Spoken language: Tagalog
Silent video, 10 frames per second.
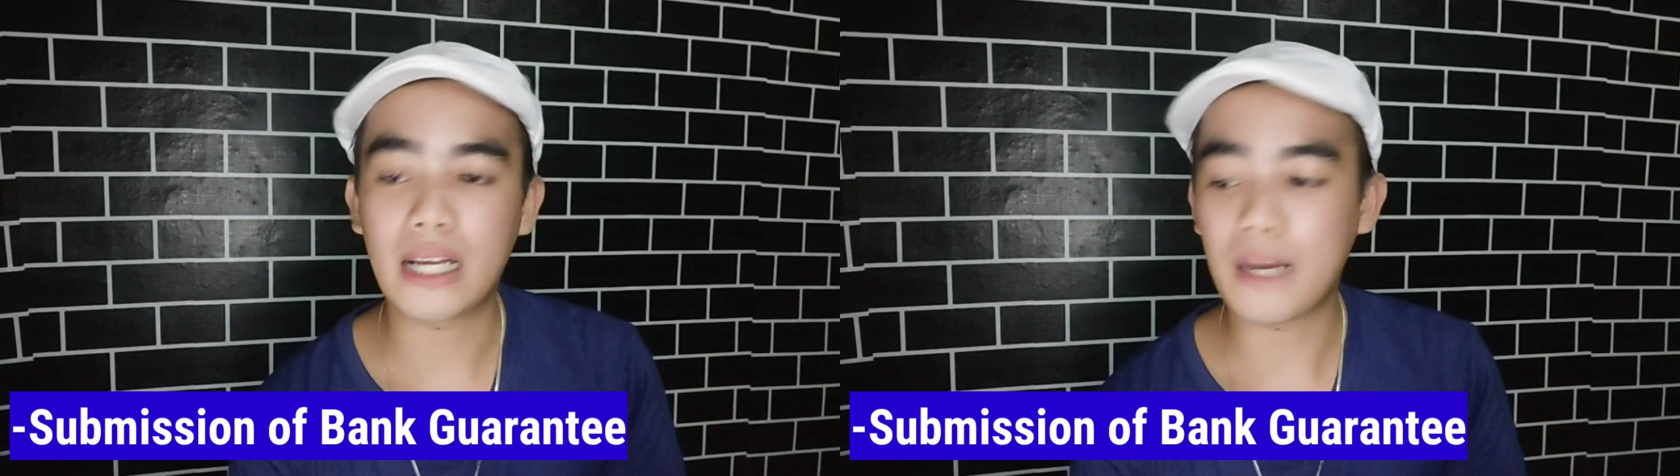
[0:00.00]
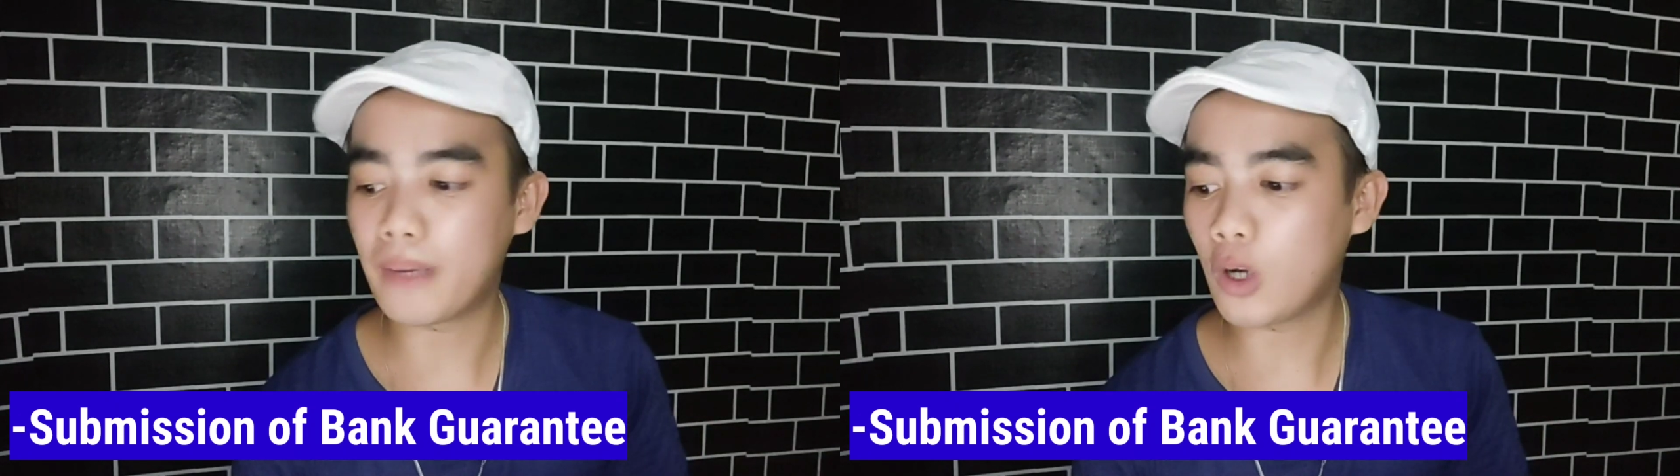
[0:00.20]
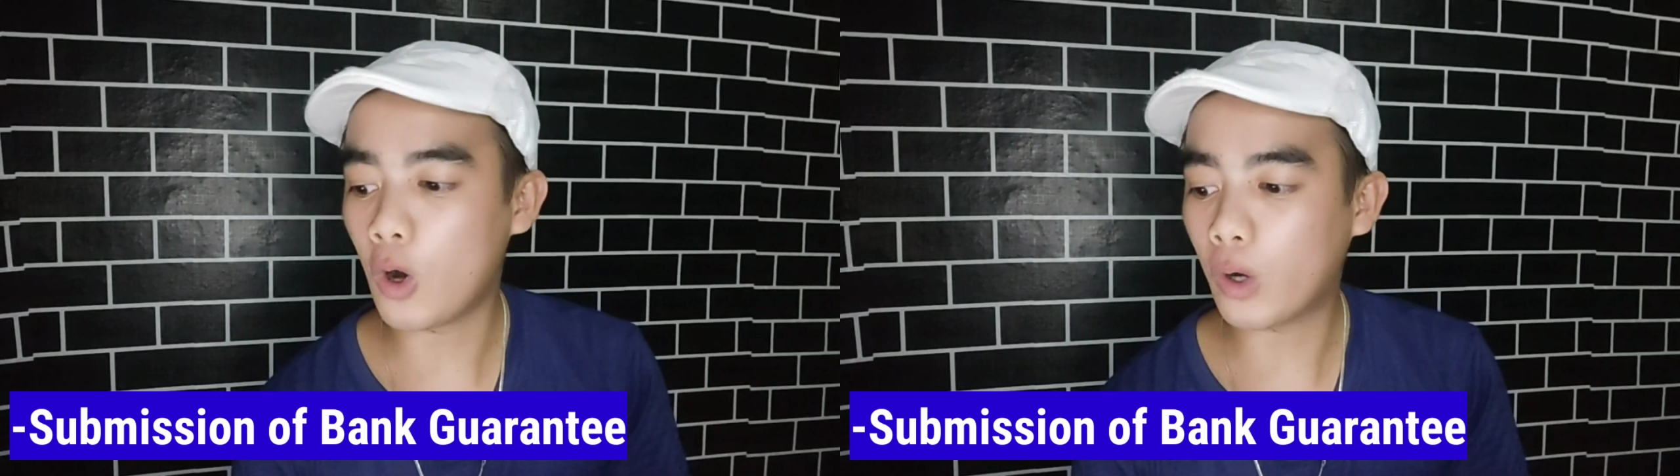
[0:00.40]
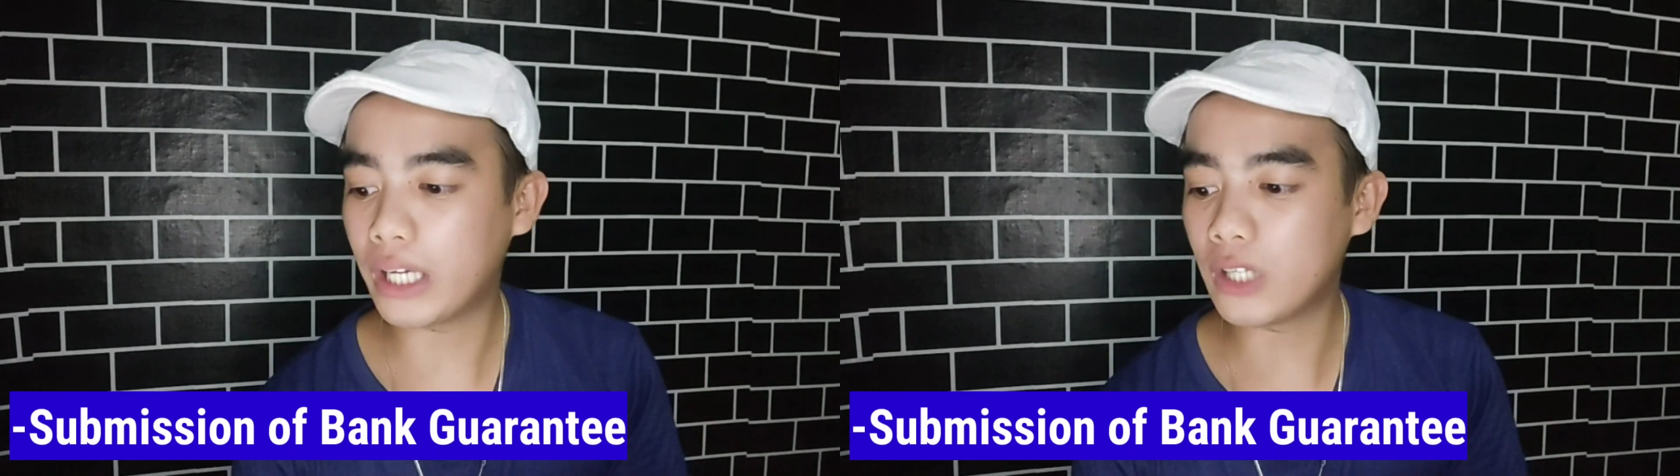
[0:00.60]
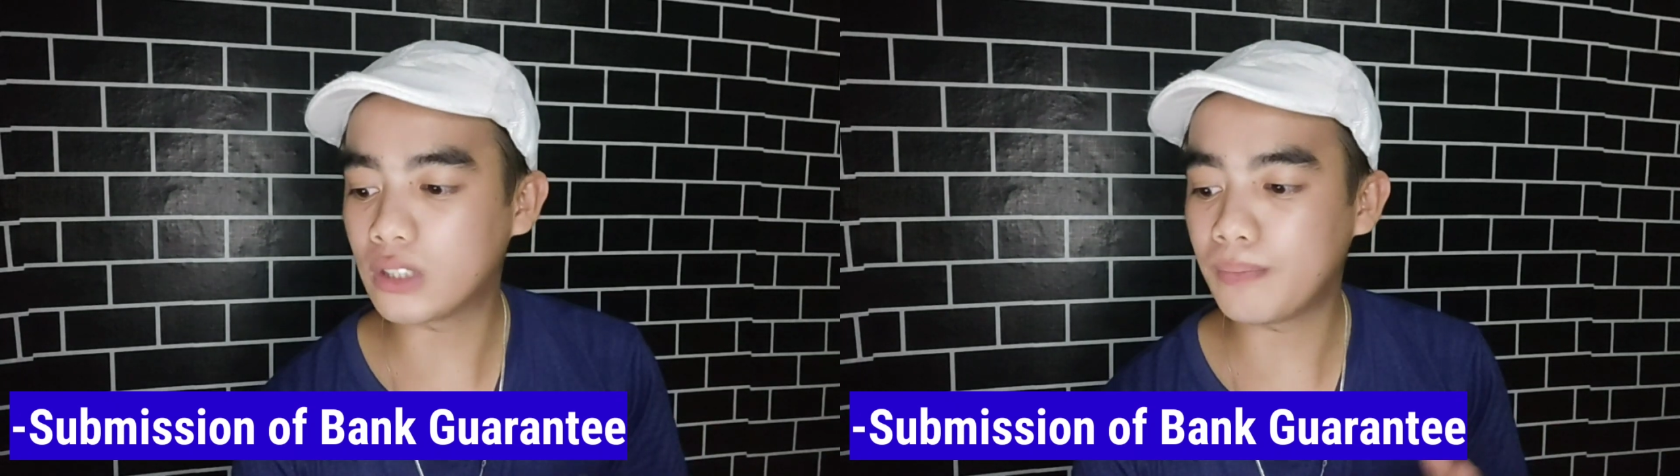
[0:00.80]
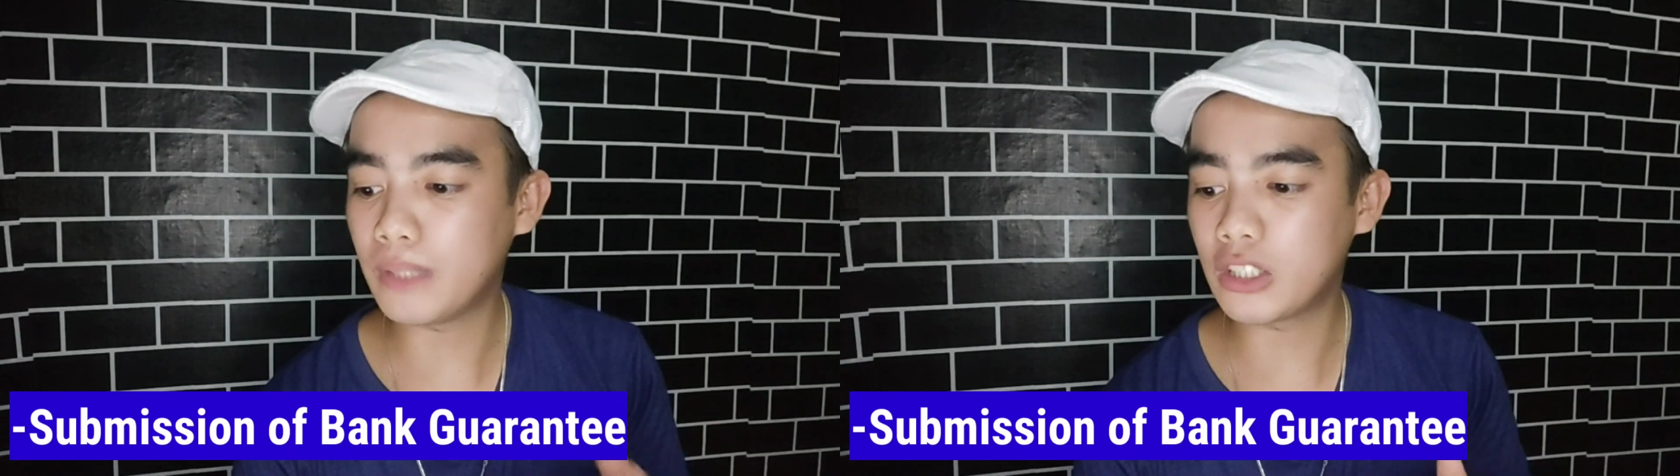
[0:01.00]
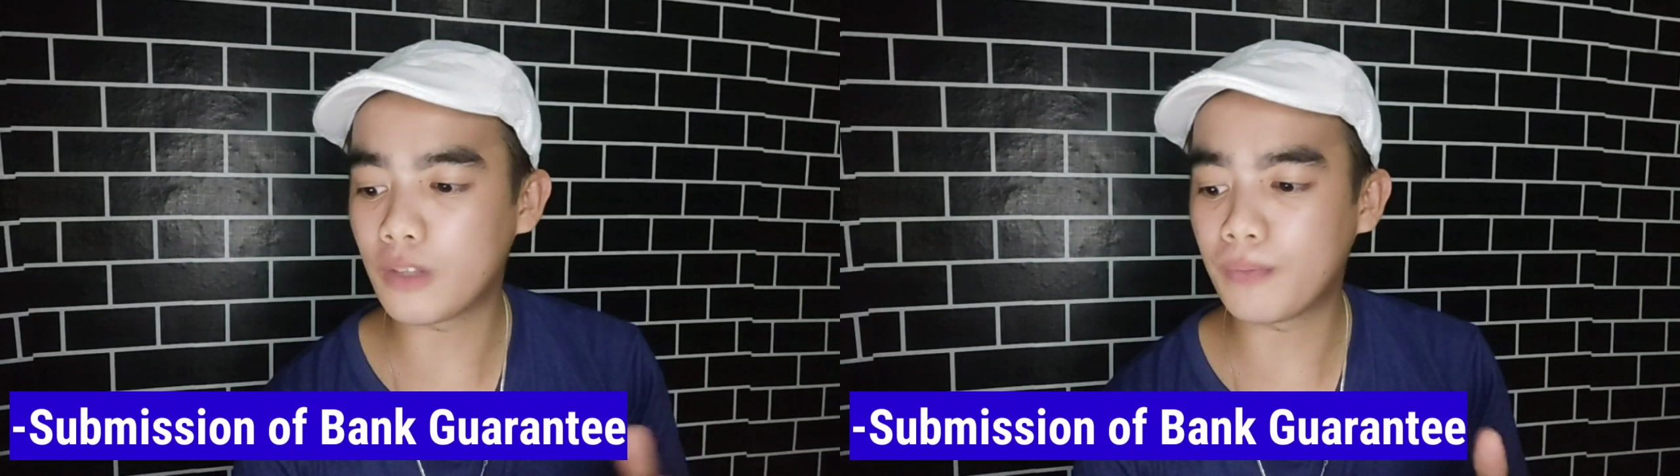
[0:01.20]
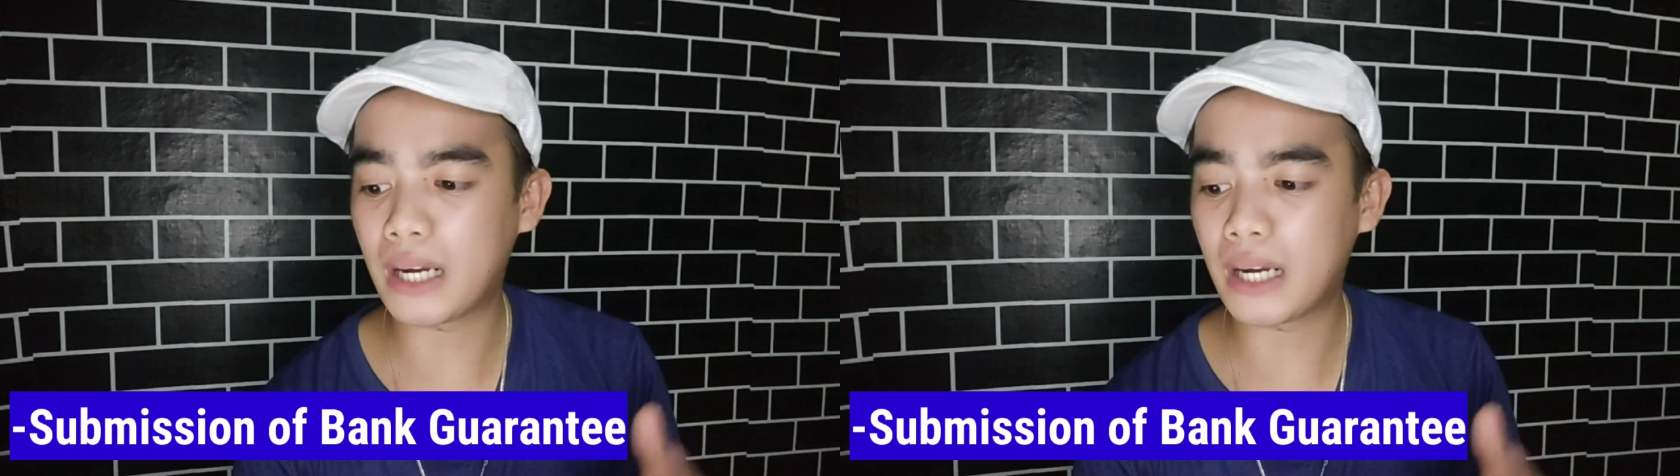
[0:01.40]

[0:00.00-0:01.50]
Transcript: kapag okay yung submission ng